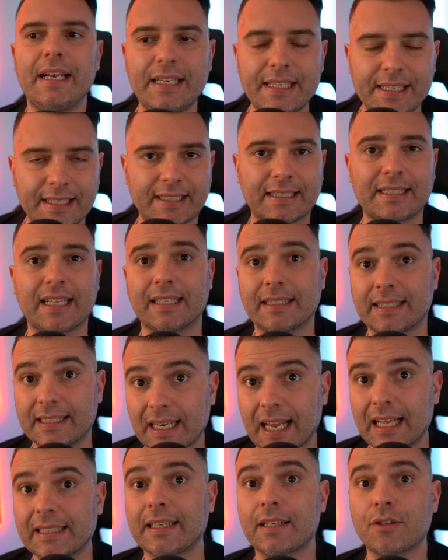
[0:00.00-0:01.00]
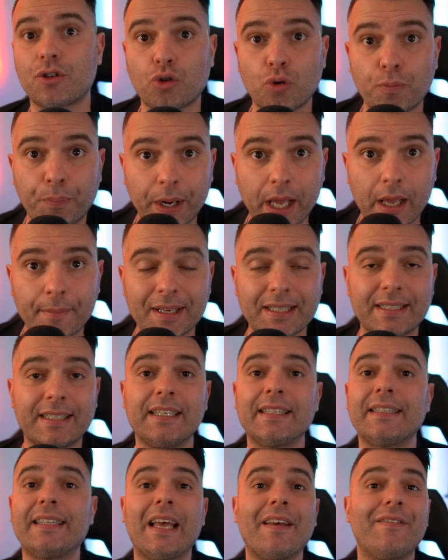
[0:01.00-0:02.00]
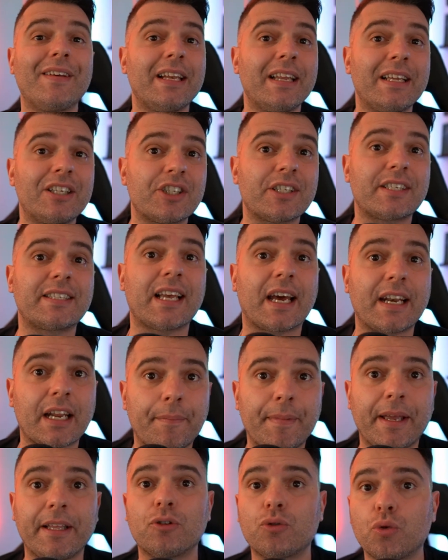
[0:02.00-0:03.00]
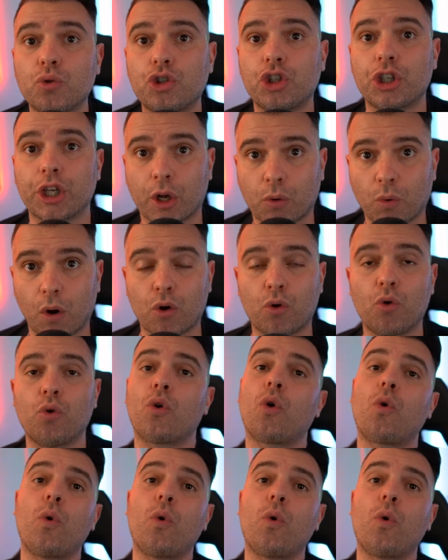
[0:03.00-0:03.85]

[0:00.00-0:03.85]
lista Zlatan Supremacy deve necessariamente uscire qualcuno,